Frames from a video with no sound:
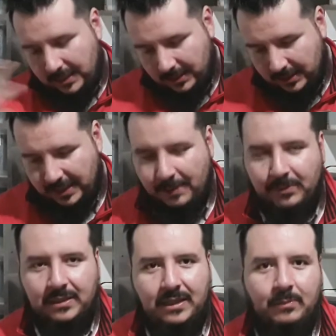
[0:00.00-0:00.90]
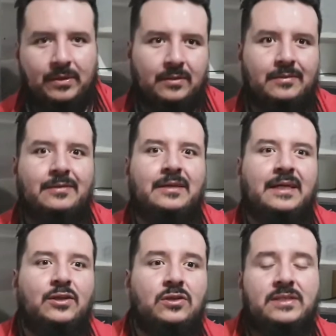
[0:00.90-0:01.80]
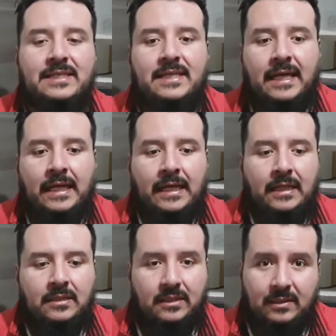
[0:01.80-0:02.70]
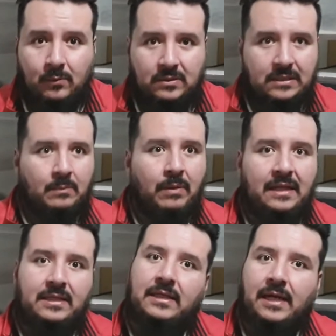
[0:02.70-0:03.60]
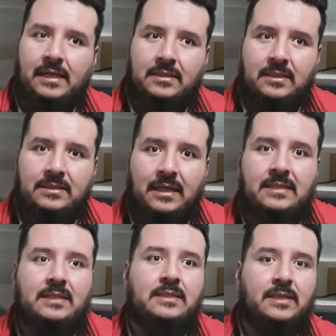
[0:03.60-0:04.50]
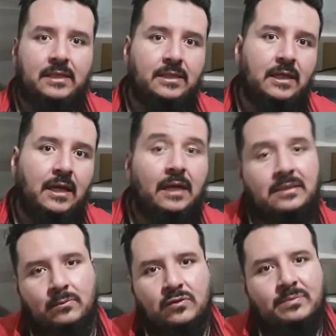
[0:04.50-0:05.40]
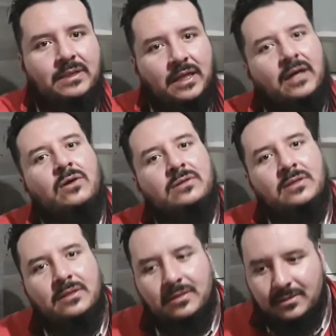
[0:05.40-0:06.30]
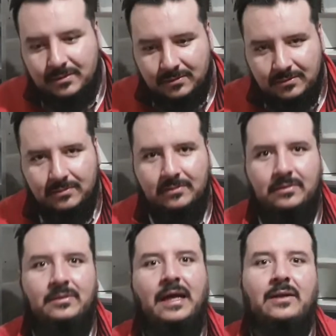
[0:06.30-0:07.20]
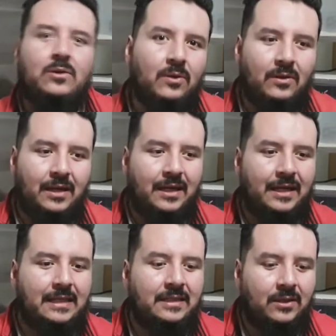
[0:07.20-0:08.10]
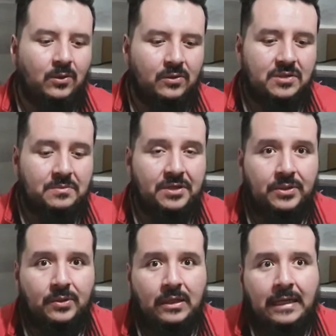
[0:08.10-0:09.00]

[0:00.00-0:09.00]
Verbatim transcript: Y ambiental, perdón. Entonces, tratamos de dar pláticas, se les enseña, hacemos videos dándole a la gente el conocimiento.